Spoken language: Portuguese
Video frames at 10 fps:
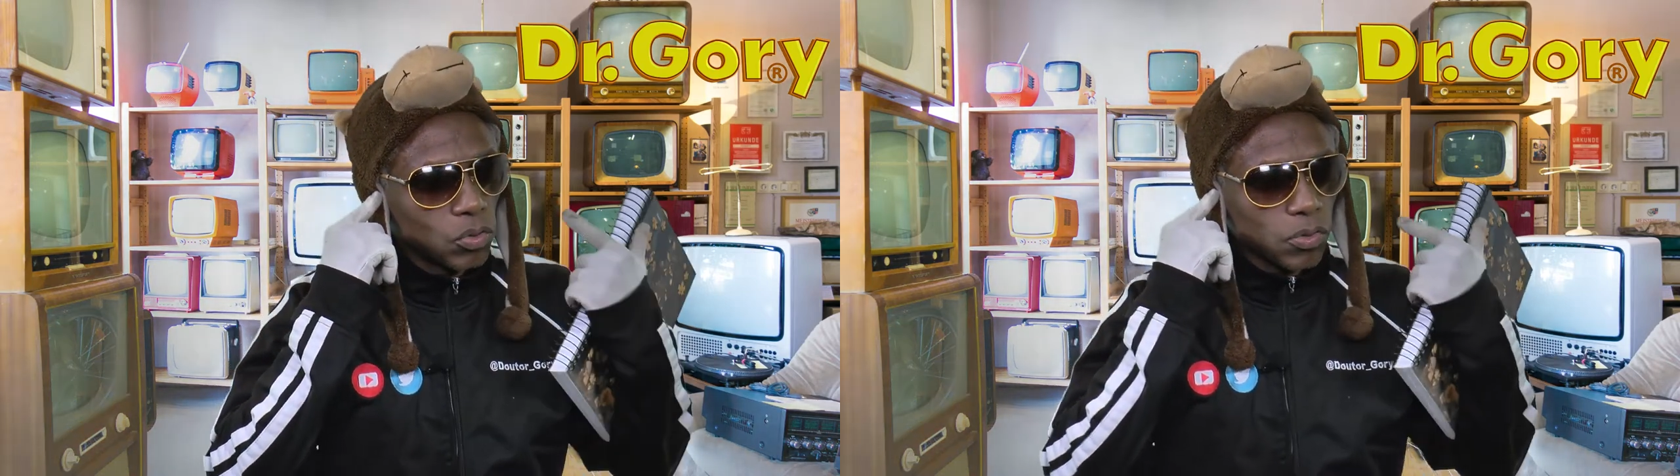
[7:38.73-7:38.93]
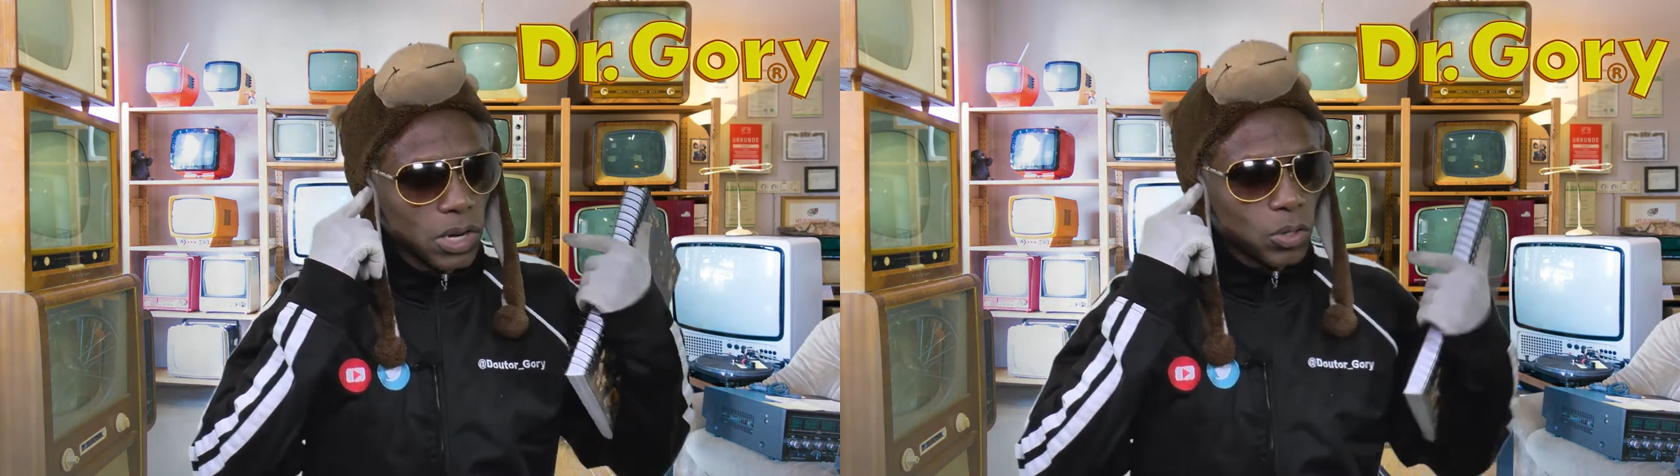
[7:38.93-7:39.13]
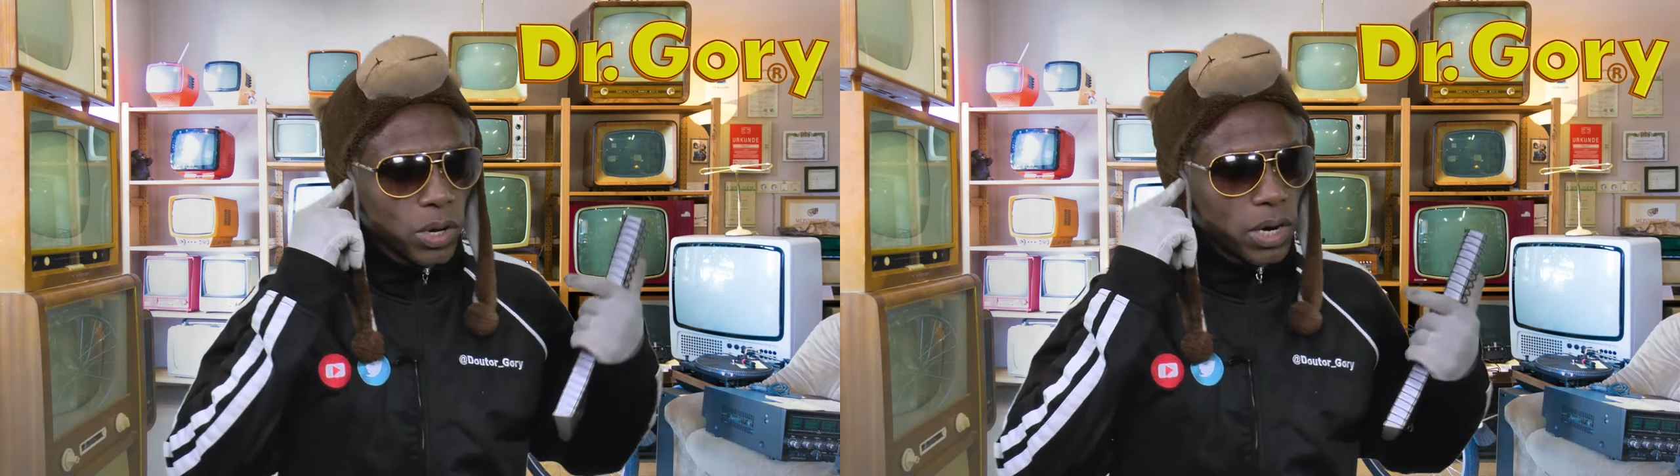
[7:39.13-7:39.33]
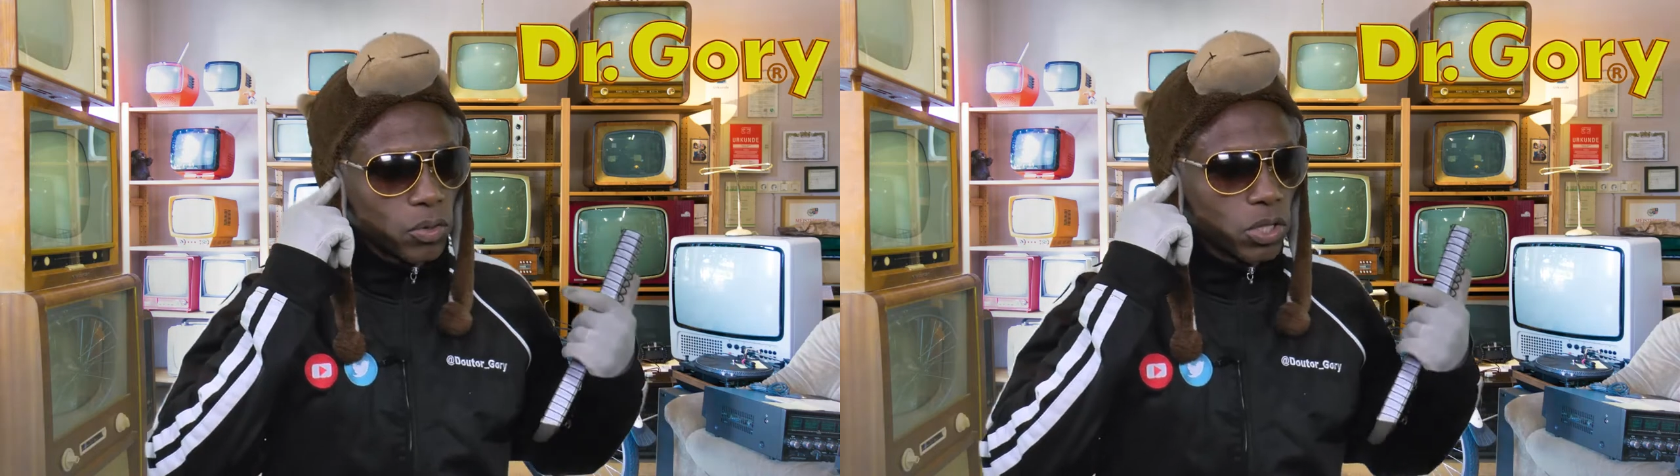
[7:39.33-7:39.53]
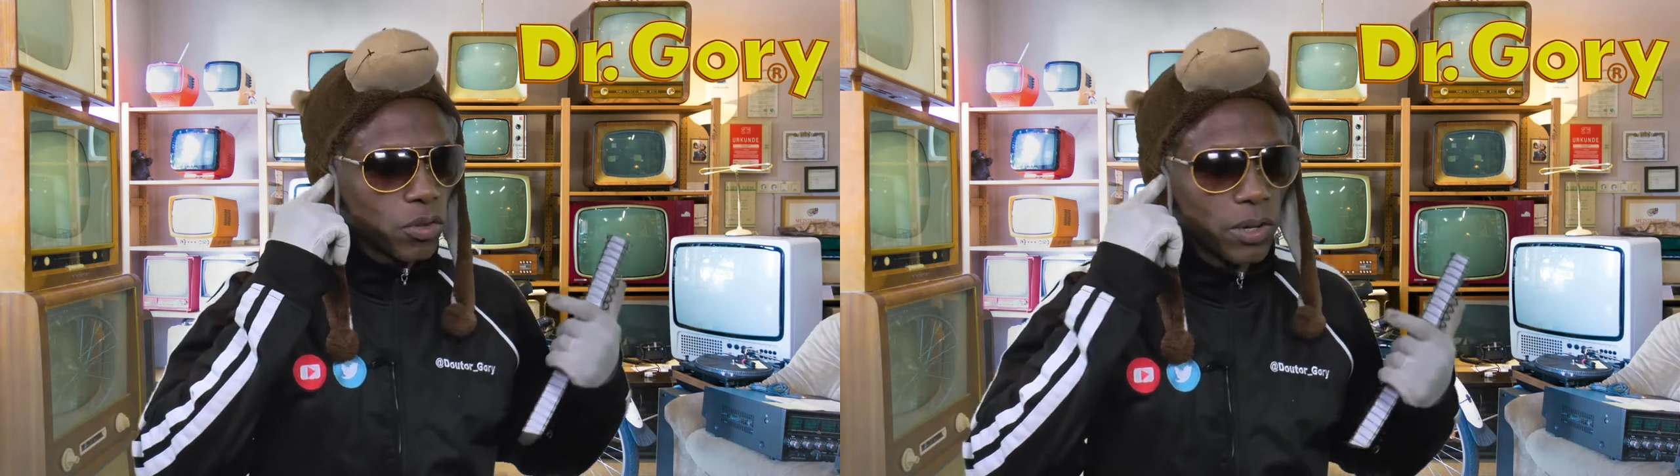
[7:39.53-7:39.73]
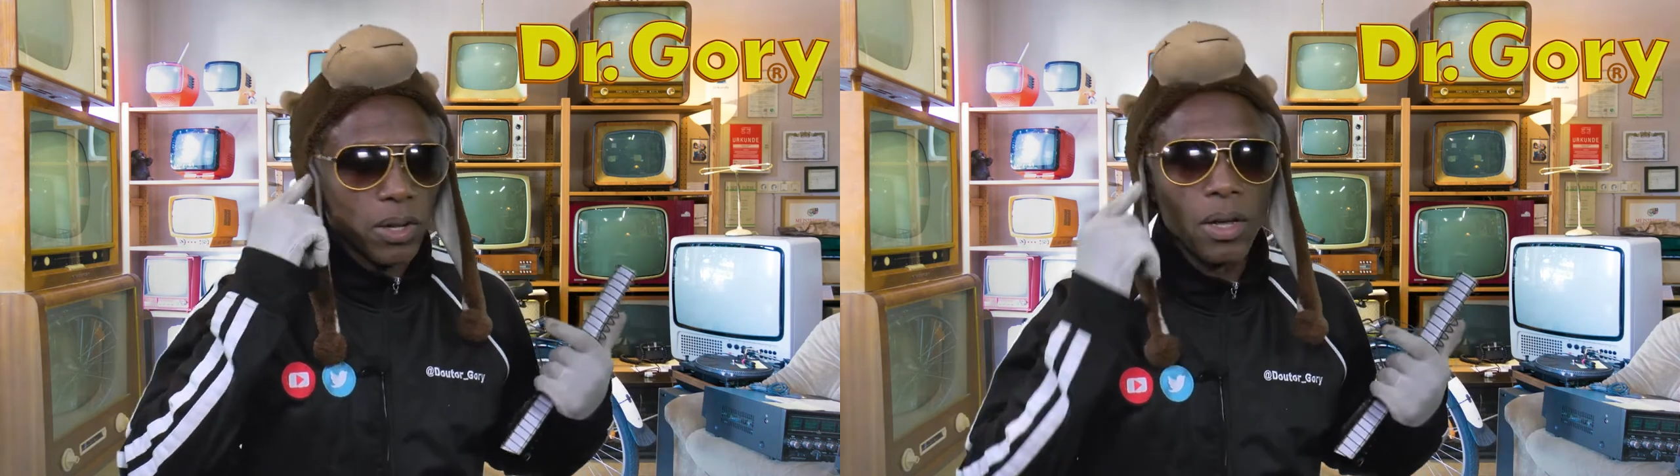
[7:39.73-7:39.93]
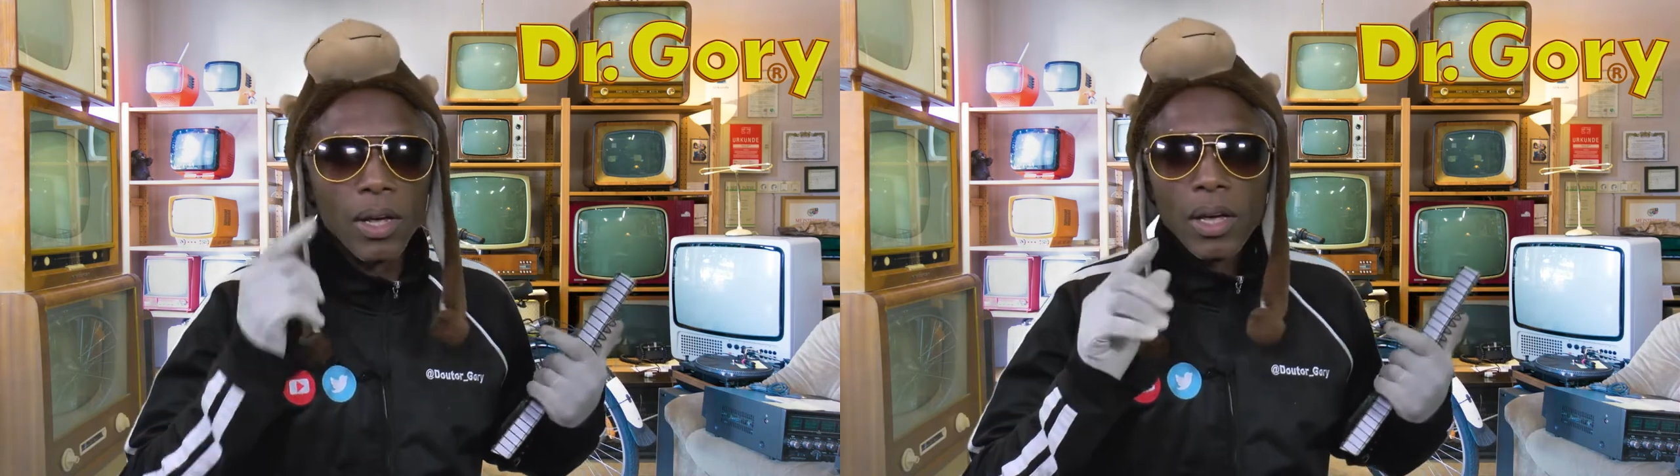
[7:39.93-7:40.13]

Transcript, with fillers: não fala no ar não, deixa que eu falo.